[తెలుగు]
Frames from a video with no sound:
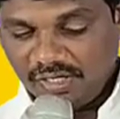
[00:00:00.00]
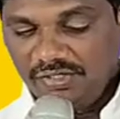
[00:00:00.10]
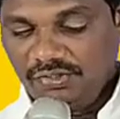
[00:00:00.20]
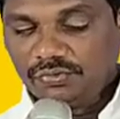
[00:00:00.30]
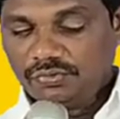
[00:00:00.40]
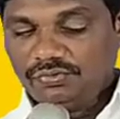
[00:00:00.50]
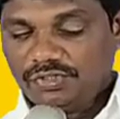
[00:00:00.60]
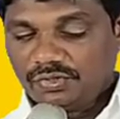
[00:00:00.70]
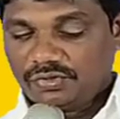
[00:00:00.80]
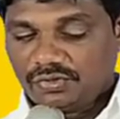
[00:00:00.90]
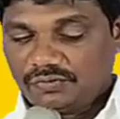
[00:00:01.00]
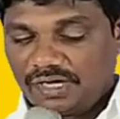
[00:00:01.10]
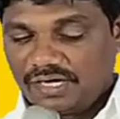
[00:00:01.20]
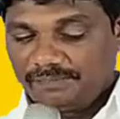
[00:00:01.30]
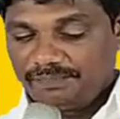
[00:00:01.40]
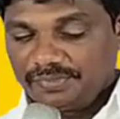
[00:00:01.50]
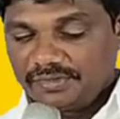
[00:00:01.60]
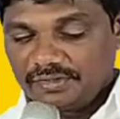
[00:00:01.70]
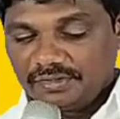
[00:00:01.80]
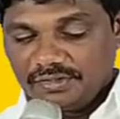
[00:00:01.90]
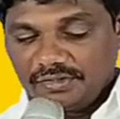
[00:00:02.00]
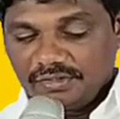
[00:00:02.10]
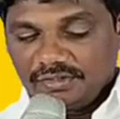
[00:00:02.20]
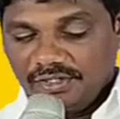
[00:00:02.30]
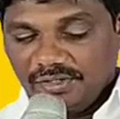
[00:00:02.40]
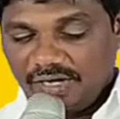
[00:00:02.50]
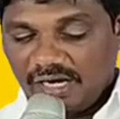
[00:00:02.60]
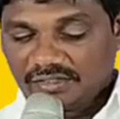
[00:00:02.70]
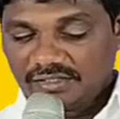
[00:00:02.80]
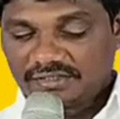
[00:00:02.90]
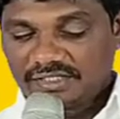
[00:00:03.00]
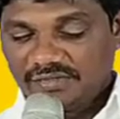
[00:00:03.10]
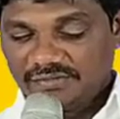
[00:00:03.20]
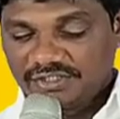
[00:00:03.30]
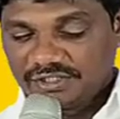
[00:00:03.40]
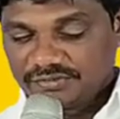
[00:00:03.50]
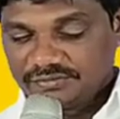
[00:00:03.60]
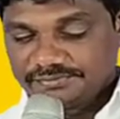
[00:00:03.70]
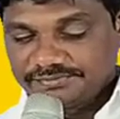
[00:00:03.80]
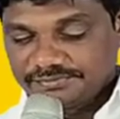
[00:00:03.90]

మరియు యహోవా ఈ మాట సెలవిచ్చను